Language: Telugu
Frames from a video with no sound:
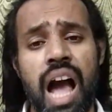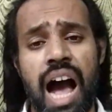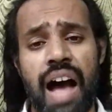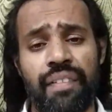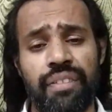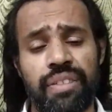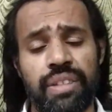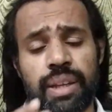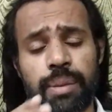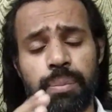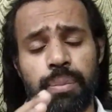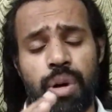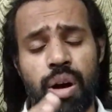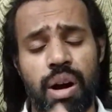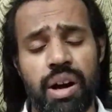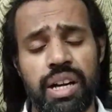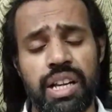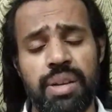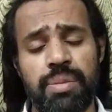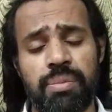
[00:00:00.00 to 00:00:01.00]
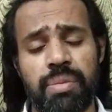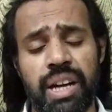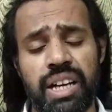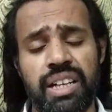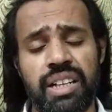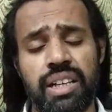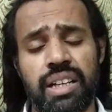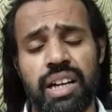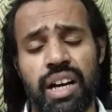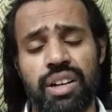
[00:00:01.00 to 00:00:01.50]
అంత బాడీ
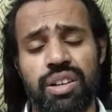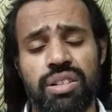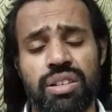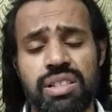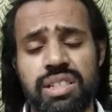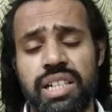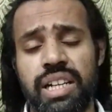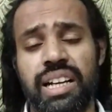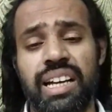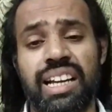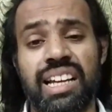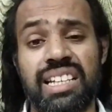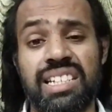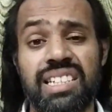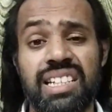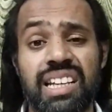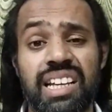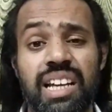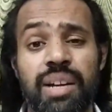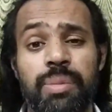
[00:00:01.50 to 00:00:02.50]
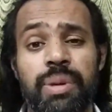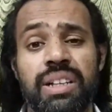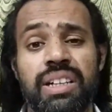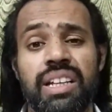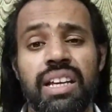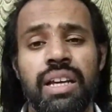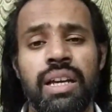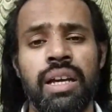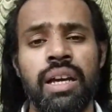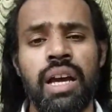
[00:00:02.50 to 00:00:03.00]
మైండ్ని కంట్రోల్ చేయడం కష్టం
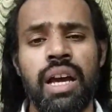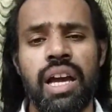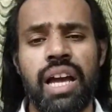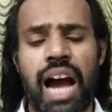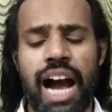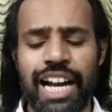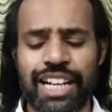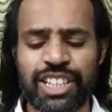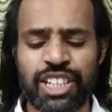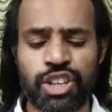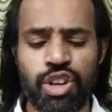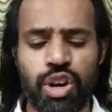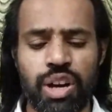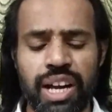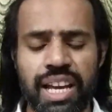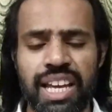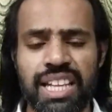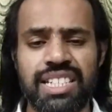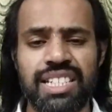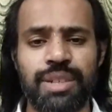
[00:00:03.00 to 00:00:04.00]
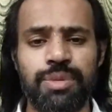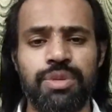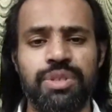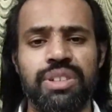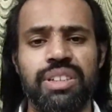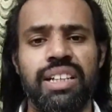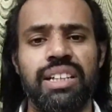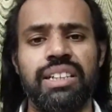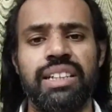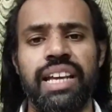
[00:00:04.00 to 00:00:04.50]
కాబట్టి హఠయోగ ఏం
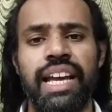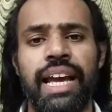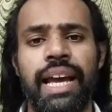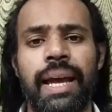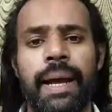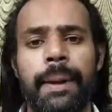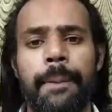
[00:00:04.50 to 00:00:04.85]
చేస్తుందంటే